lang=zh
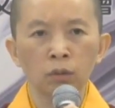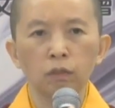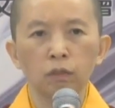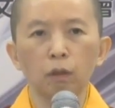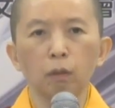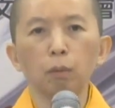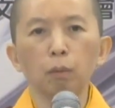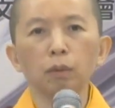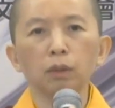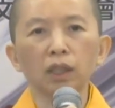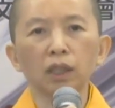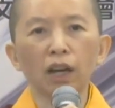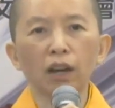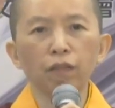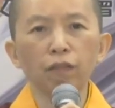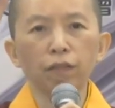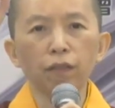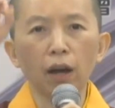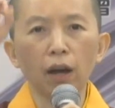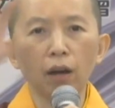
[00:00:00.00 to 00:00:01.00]
佛菩
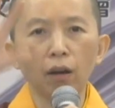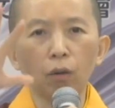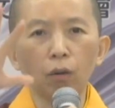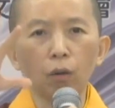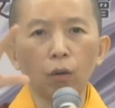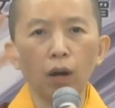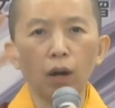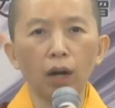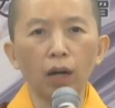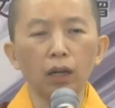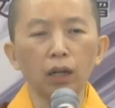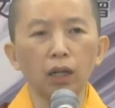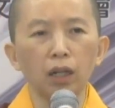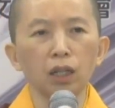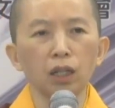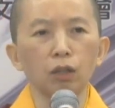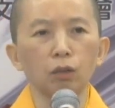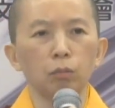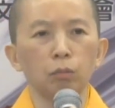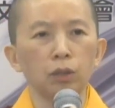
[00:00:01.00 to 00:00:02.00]
萨放光，
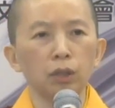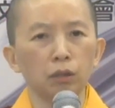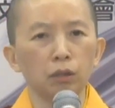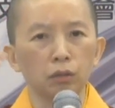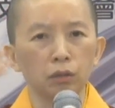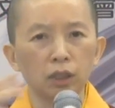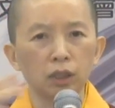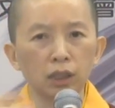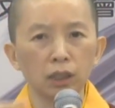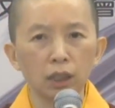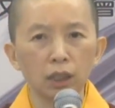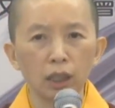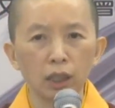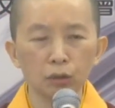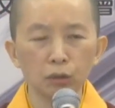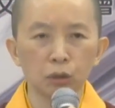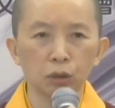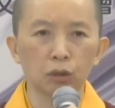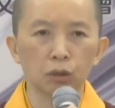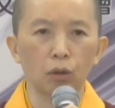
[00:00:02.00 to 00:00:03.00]
你有没有
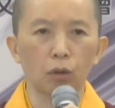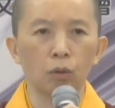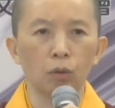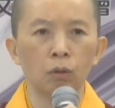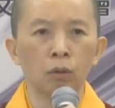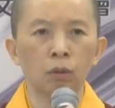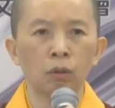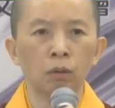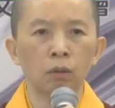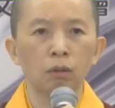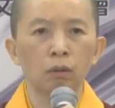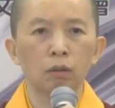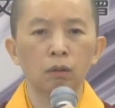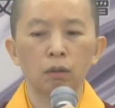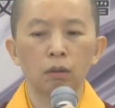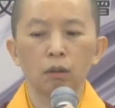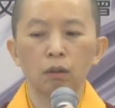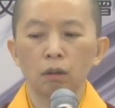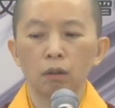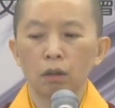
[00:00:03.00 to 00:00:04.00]
接受？
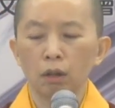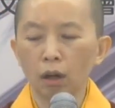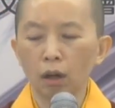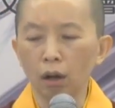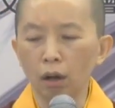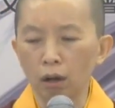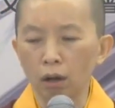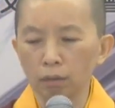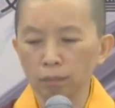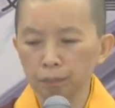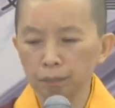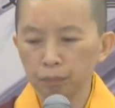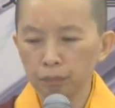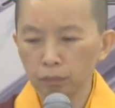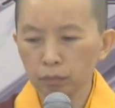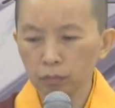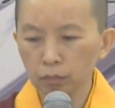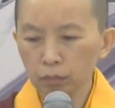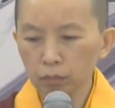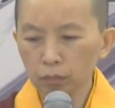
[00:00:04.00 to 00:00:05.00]
好，
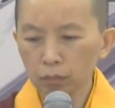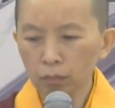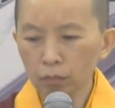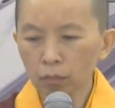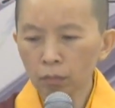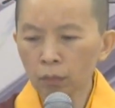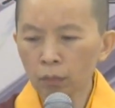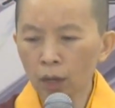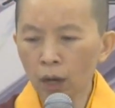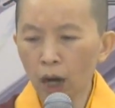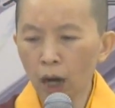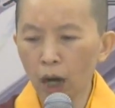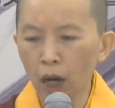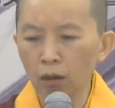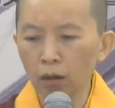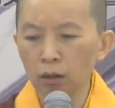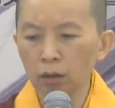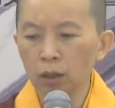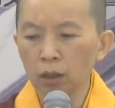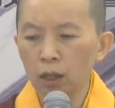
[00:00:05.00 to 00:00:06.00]

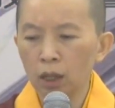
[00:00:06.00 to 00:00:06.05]
好。